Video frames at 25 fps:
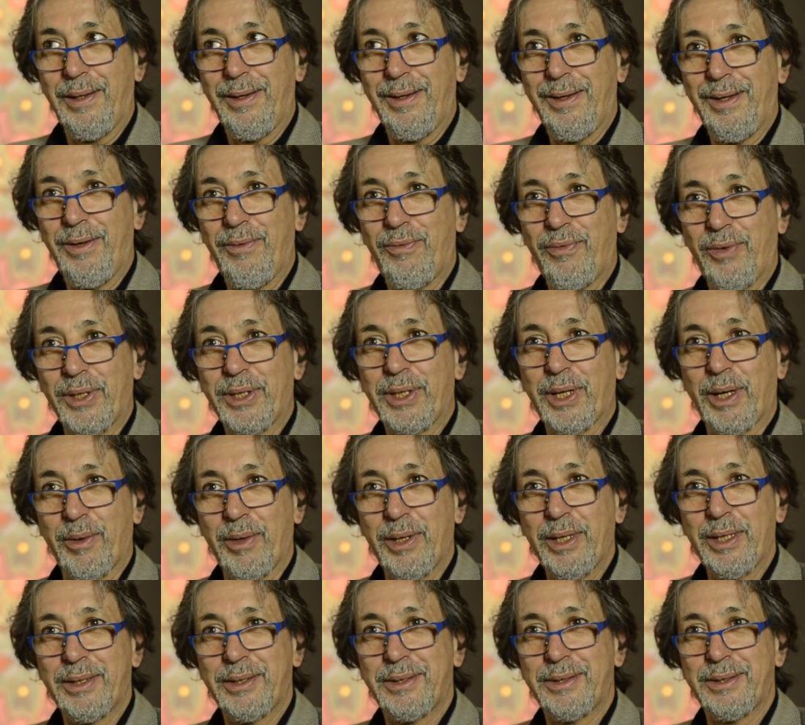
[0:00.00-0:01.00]
y fue a
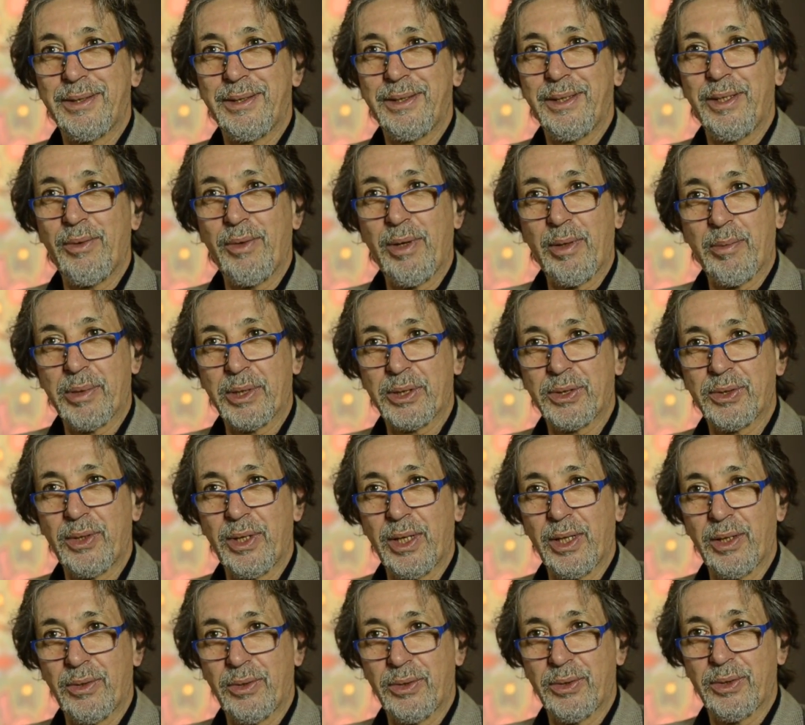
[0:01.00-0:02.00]
través de una
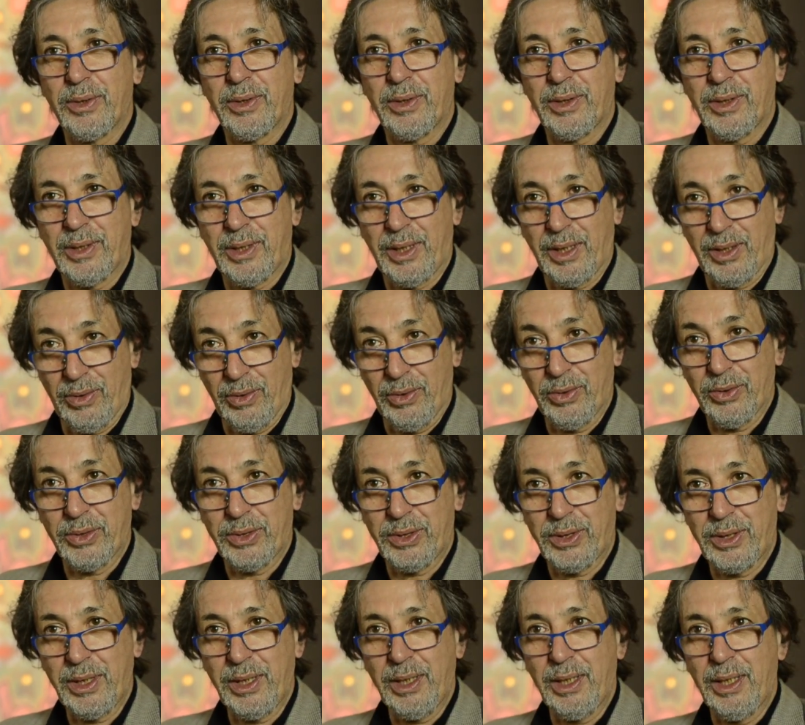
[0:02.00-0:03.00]
persona que
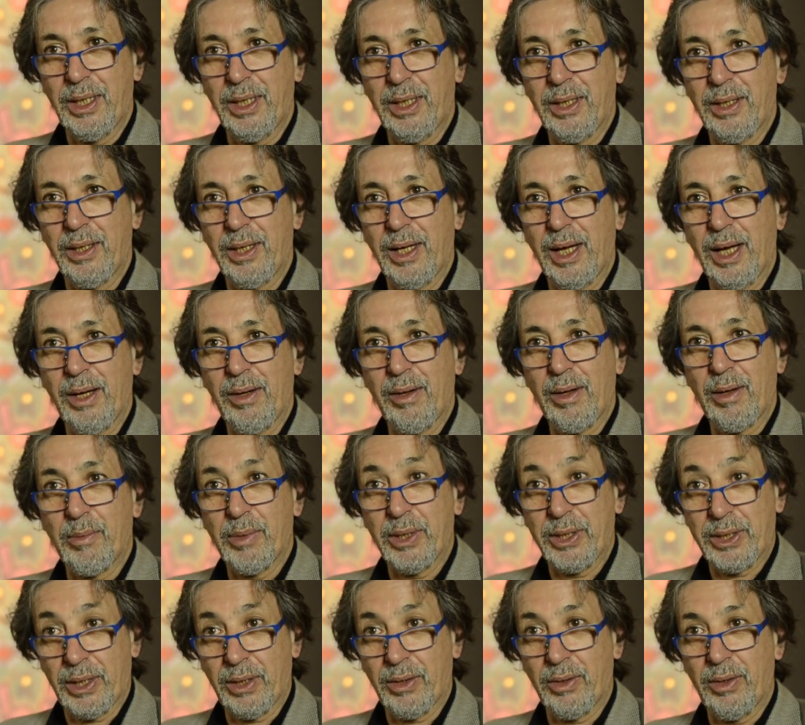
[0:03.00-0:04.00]
conocí en, una
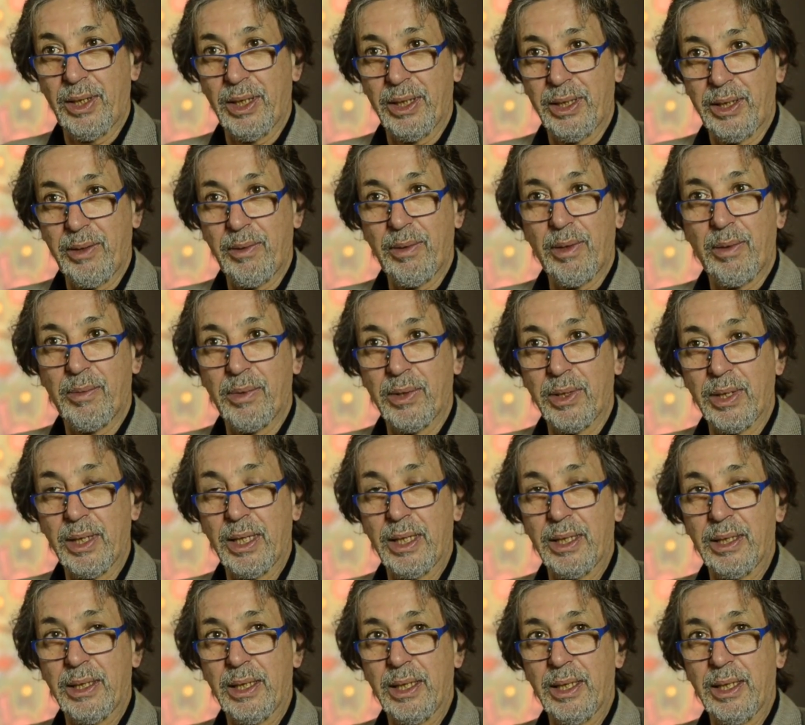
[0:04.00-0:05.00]
muestra colectiva muy
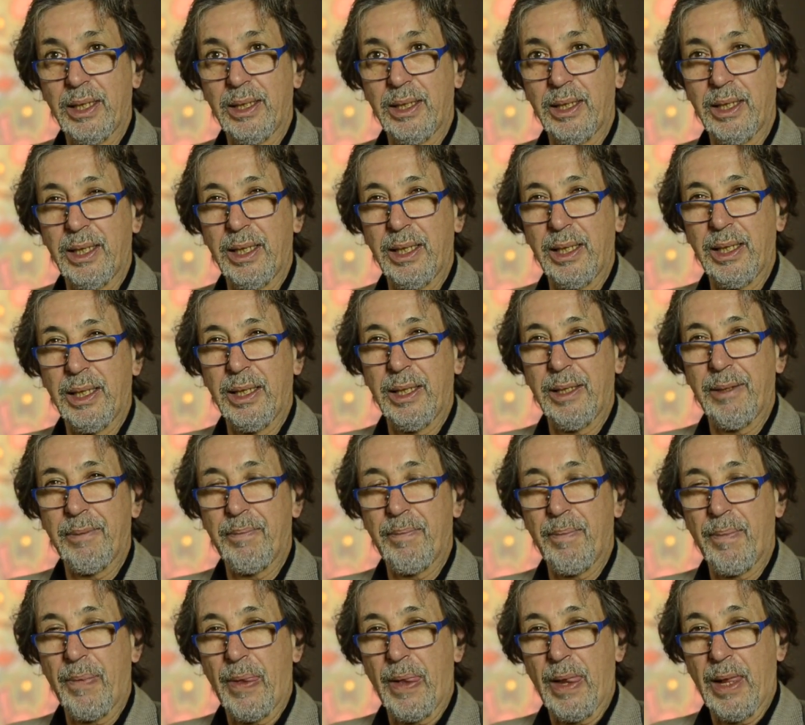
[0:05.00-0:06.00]
grande
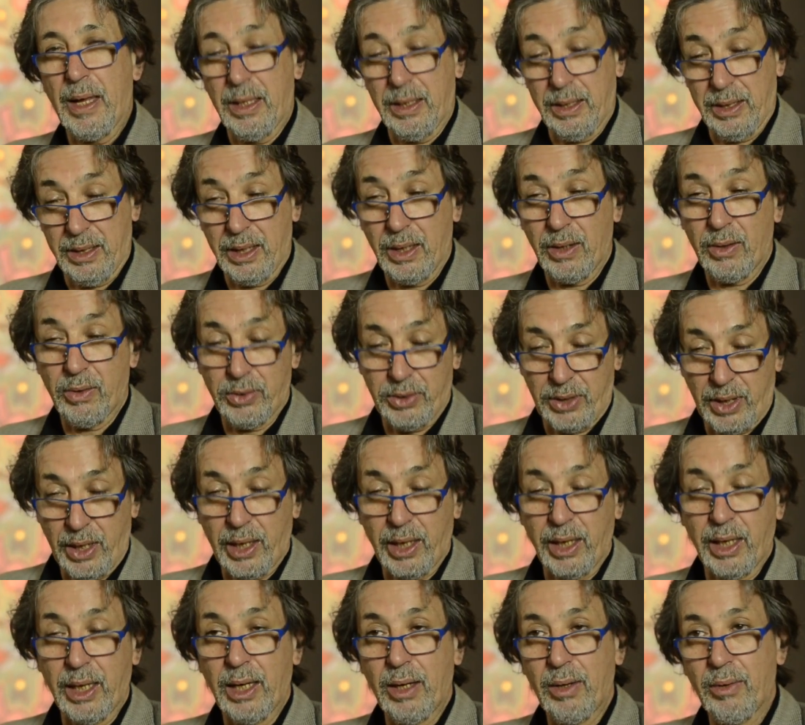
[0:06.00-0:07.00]
de, Costa
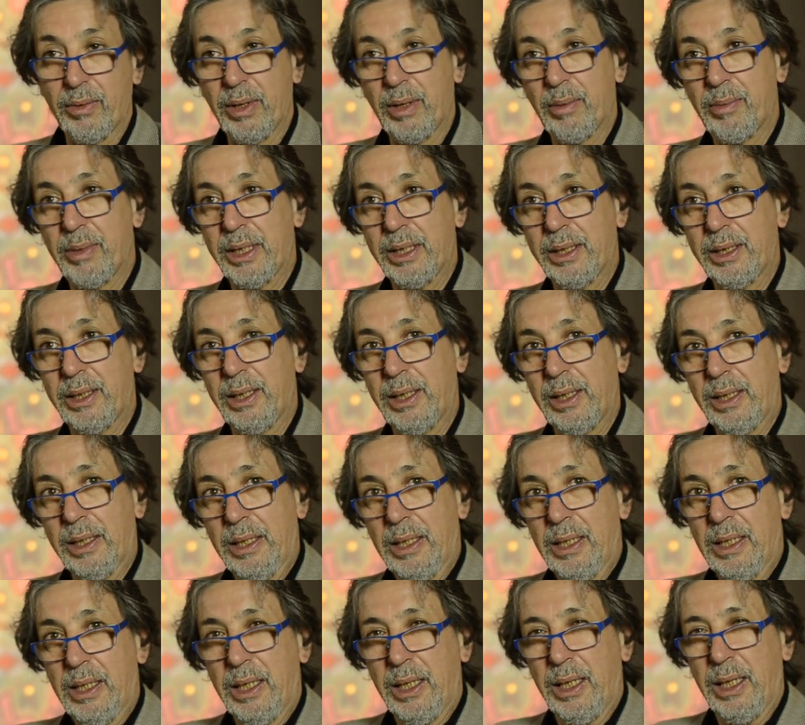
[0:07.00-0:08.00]
Rica, obviamente,
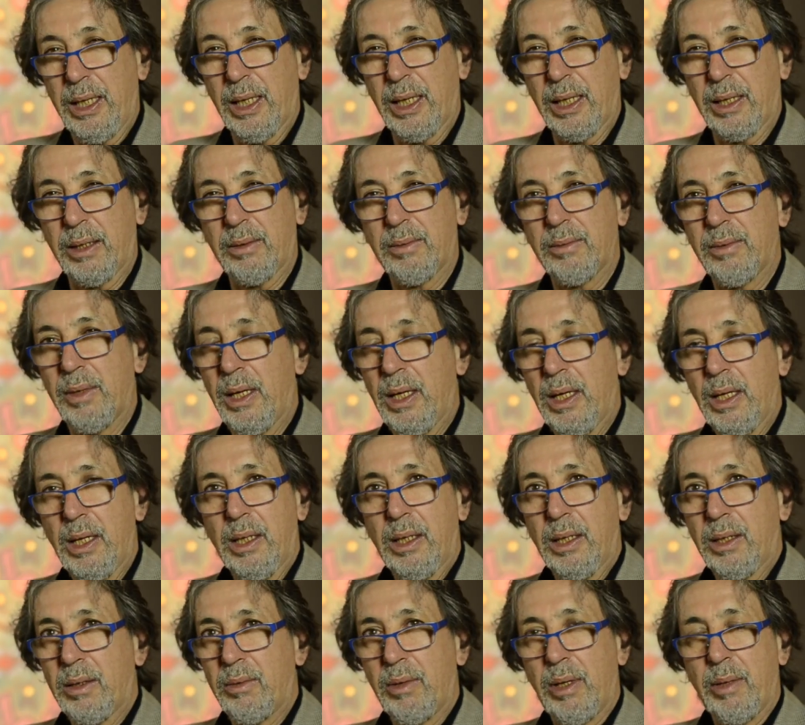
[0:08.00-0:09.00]
era
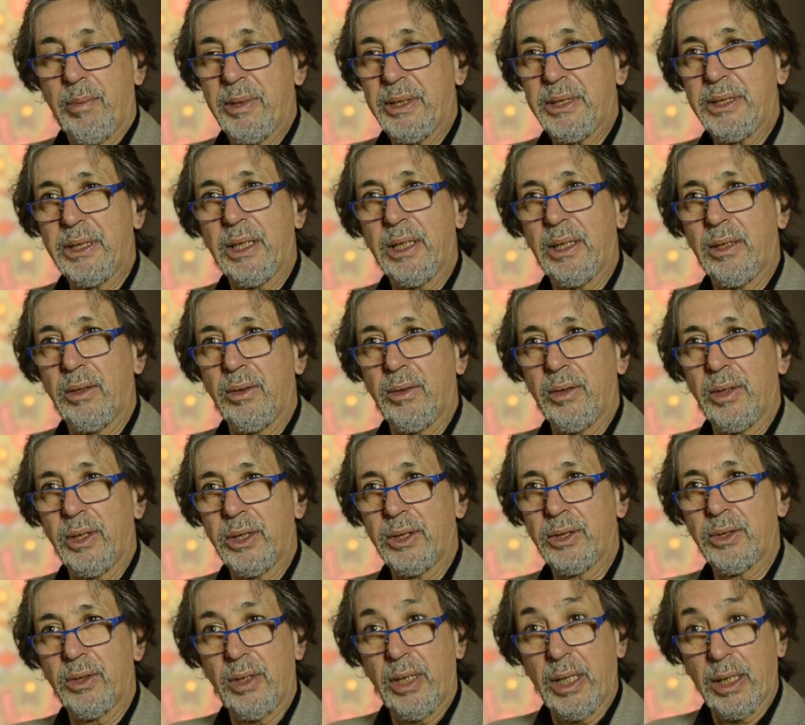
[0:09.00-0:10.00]
una especie de
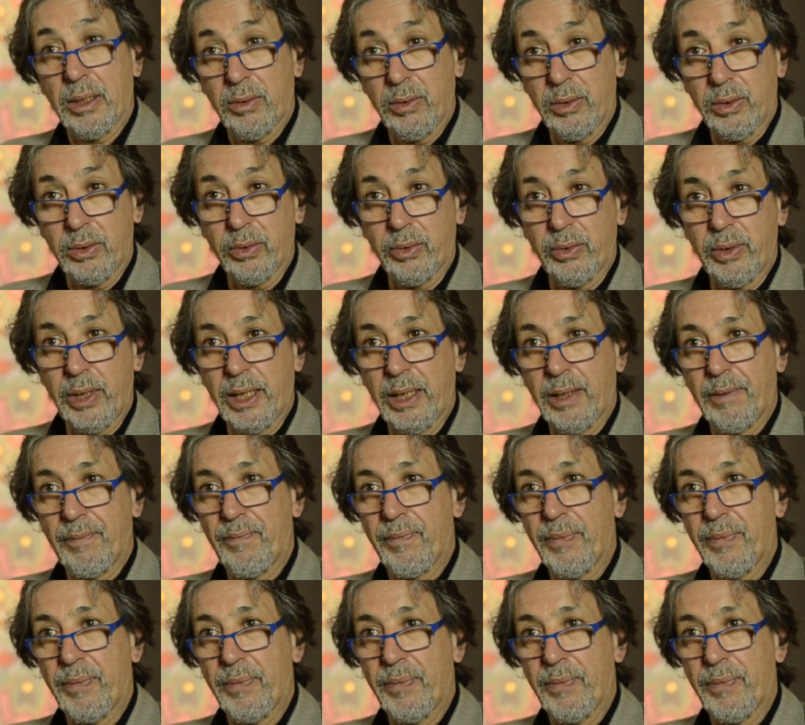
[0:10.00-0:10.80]
congreso de la cultura